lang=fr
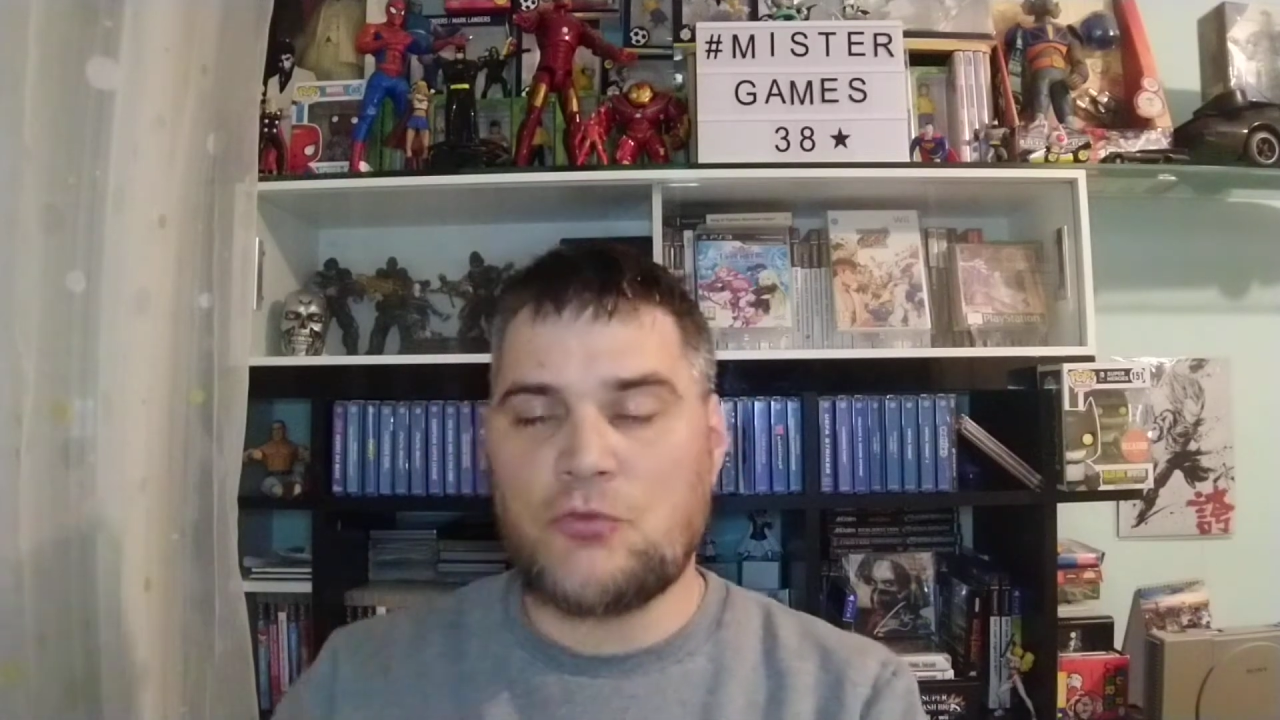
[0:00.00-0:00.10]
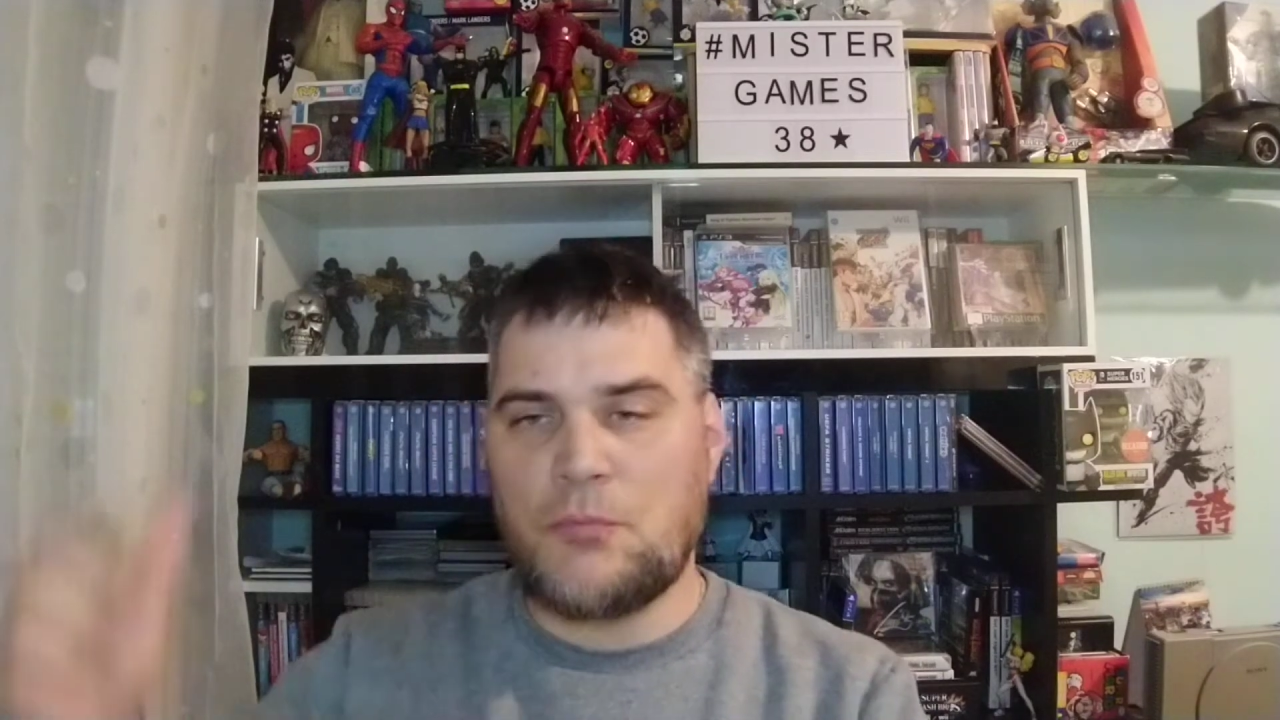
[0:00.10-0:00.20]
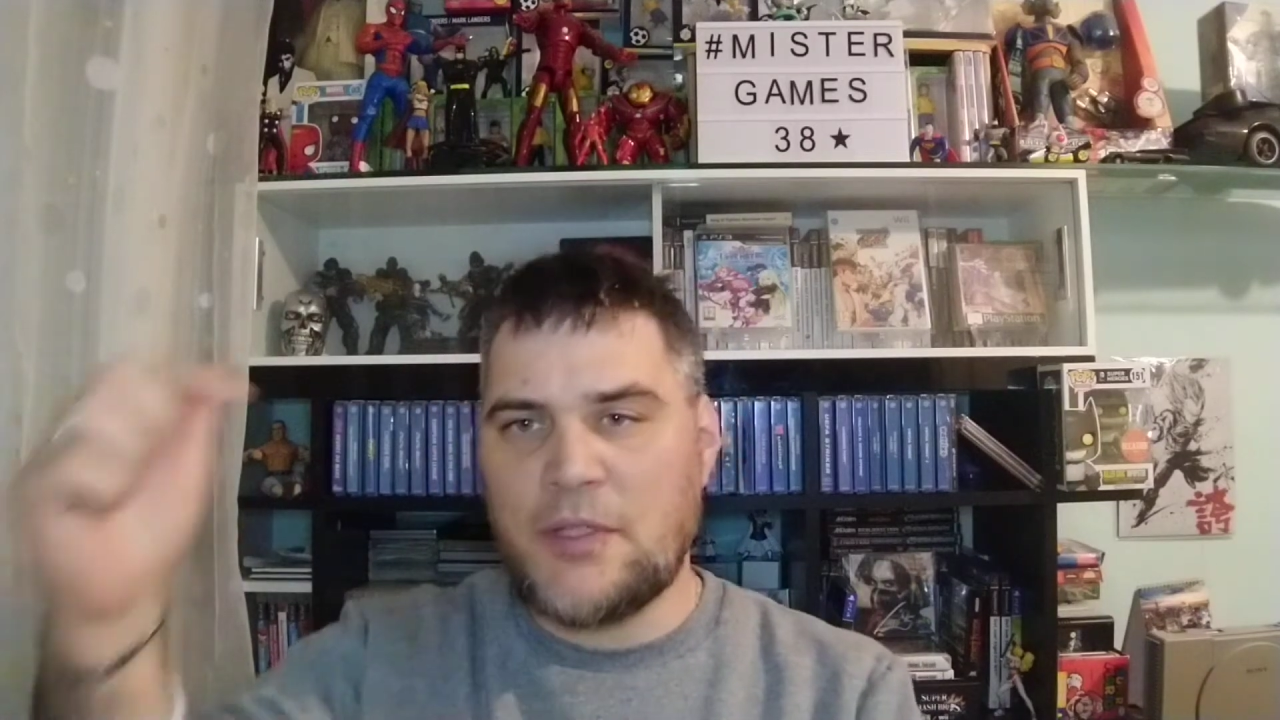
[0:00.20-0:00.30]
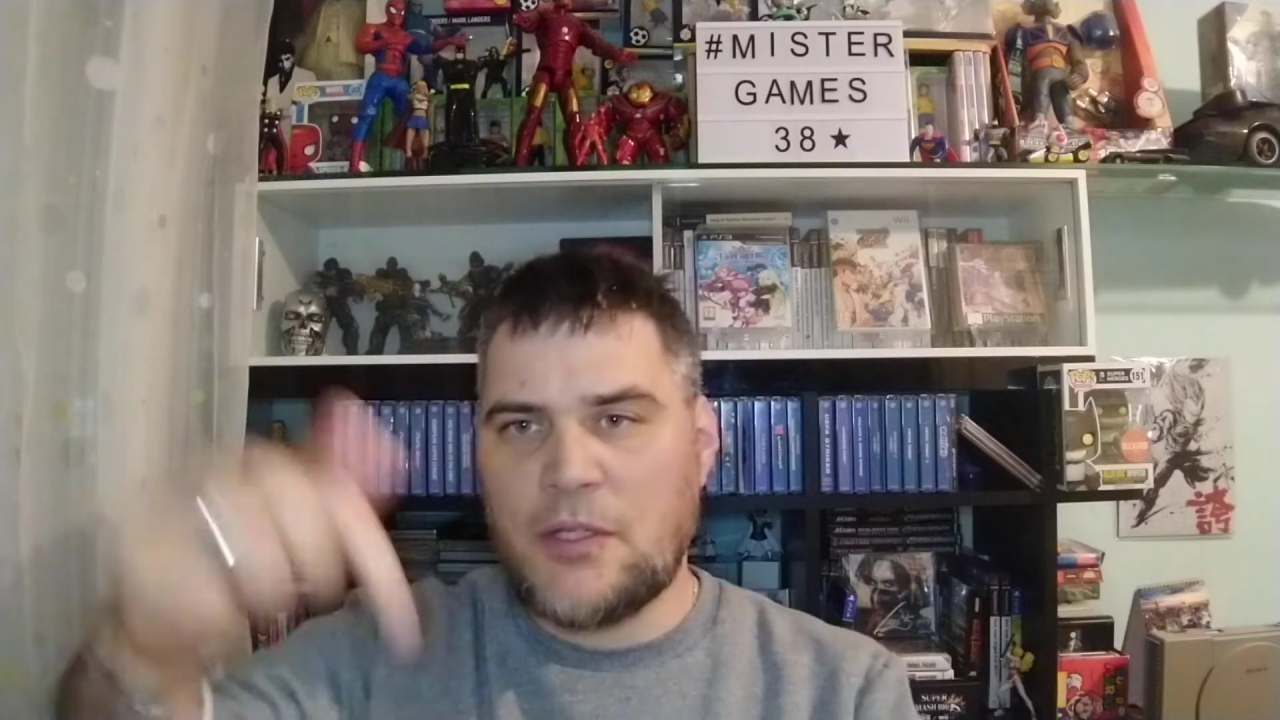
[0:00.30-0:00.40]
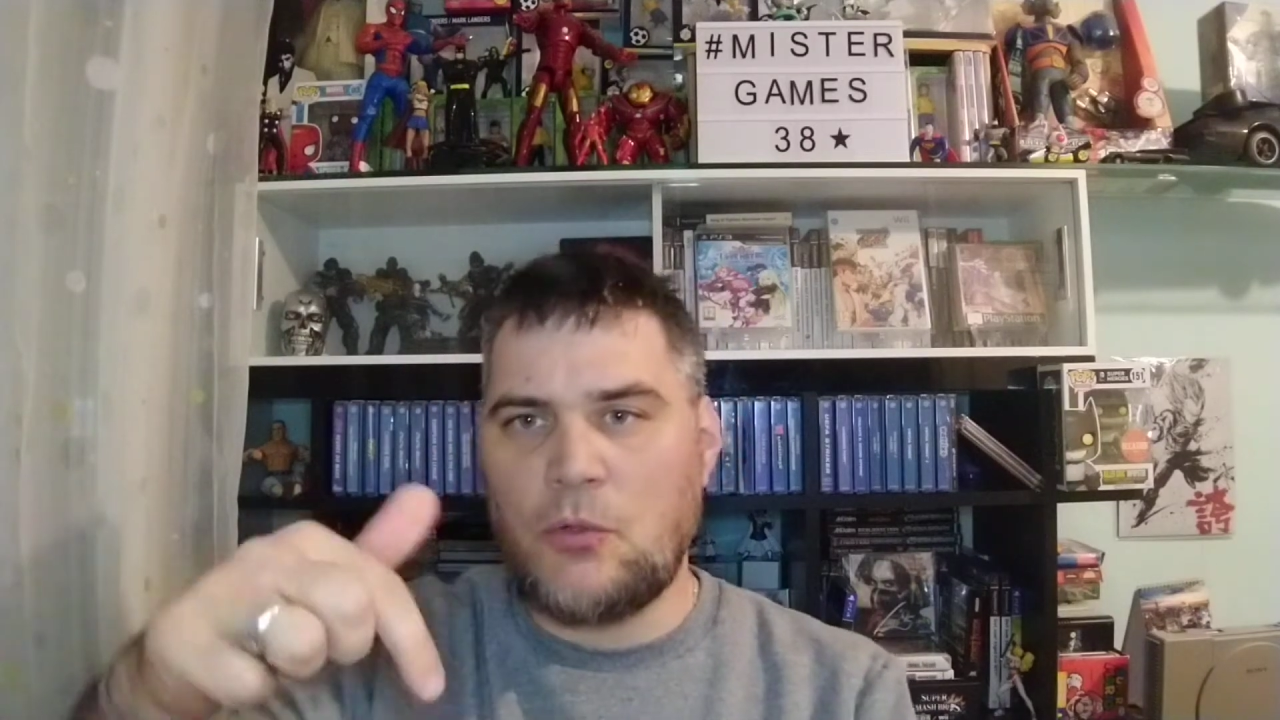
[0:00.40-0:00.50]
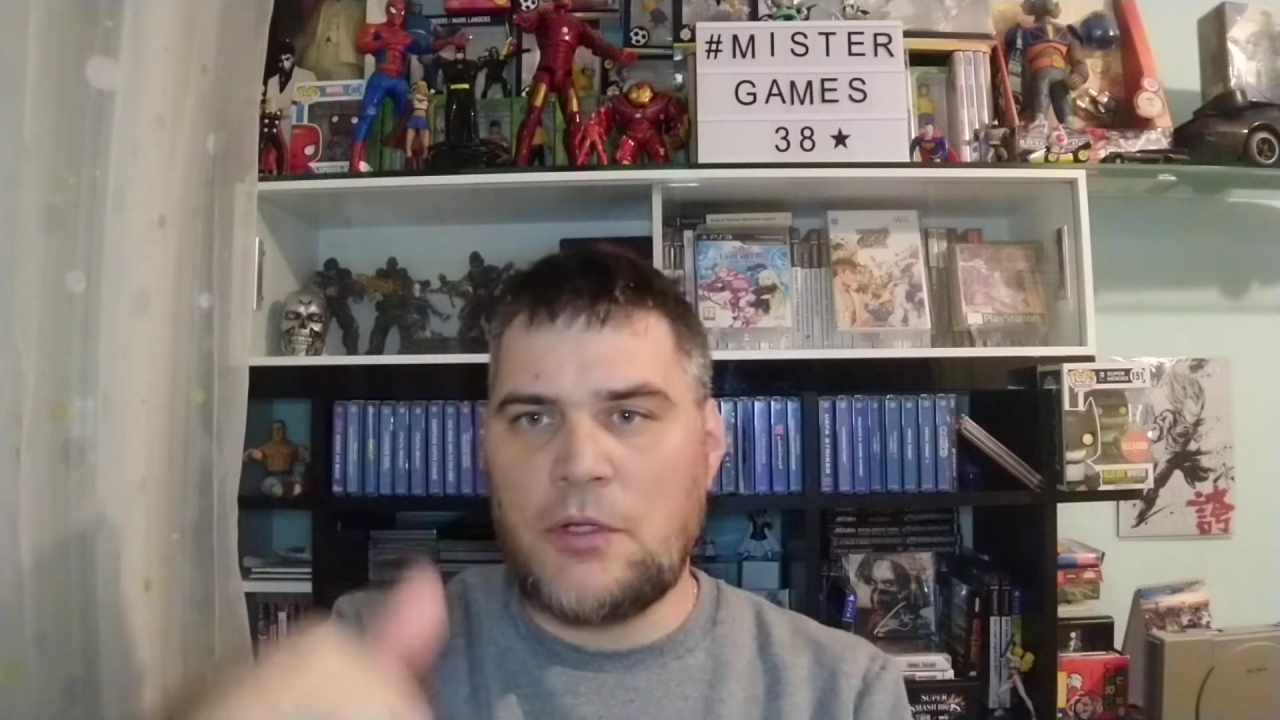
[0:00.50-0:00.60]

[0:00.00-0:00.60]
Je vous mettrai